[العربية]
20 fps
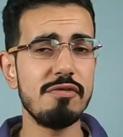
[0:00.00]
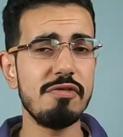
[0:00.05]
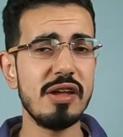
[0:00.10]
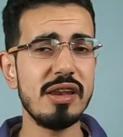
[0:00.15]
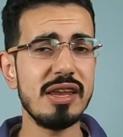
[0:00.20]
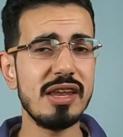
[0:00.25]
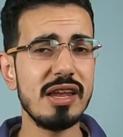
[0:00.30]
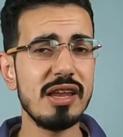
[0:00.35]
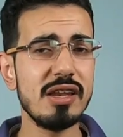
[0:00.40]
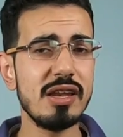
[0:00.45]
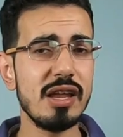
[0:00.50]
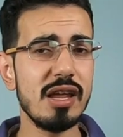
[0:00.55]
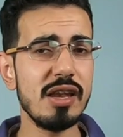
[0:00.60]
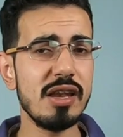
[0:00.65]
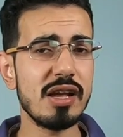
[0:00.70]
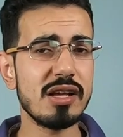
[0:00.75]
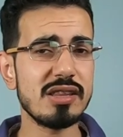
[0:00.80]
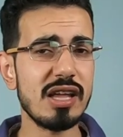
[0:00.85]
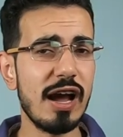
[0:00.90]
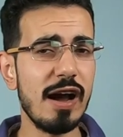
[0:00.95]
ثانيا
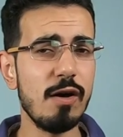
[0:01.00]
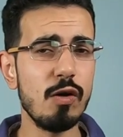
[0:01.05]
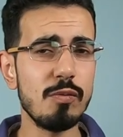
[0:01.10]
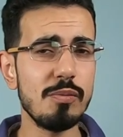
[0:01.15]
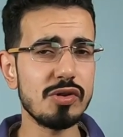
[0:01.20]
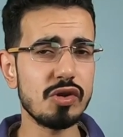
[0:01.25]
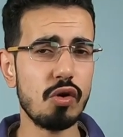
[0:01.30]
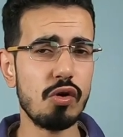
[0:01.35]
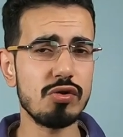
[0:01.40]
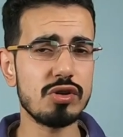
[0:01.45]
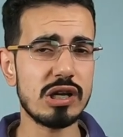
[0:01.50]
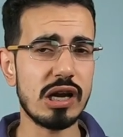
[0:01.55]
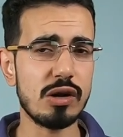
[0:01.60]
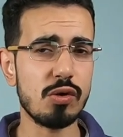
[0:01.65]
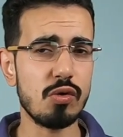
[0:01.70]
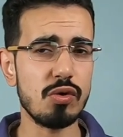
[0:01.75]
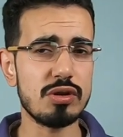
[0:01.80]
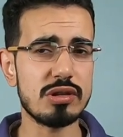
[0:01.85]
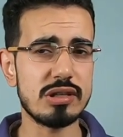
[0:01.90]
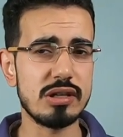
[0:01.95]
انك تحاول ما تقعدش على
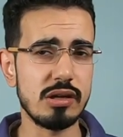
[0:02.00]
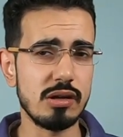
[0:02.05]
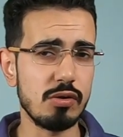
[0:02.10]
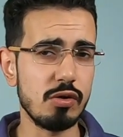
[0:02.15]
الكرسي